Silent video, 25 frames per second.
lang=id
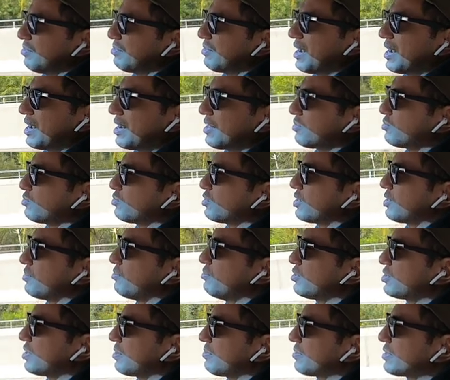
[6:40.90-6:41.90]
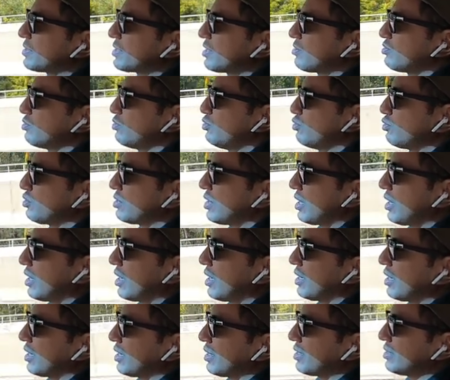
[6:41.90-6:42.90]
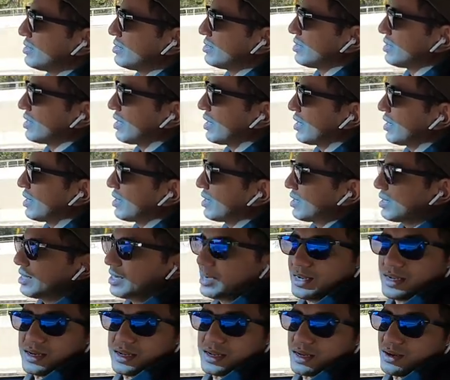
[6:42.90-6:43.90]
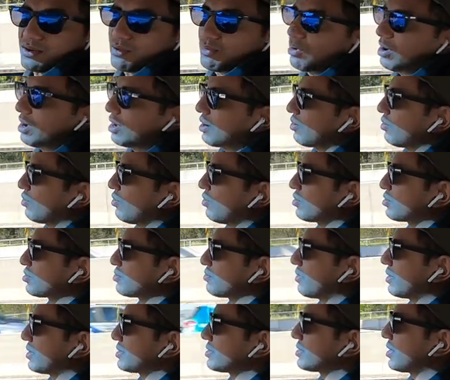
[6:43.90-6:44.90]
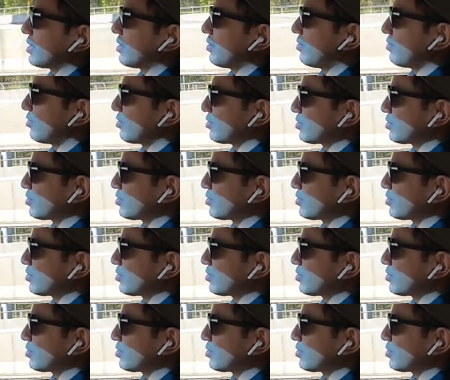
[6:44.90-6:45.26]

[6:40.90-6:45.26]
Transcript: 500 ribu sampai 1 juta lah harga di sini kanan kiri di luar ongkos pasang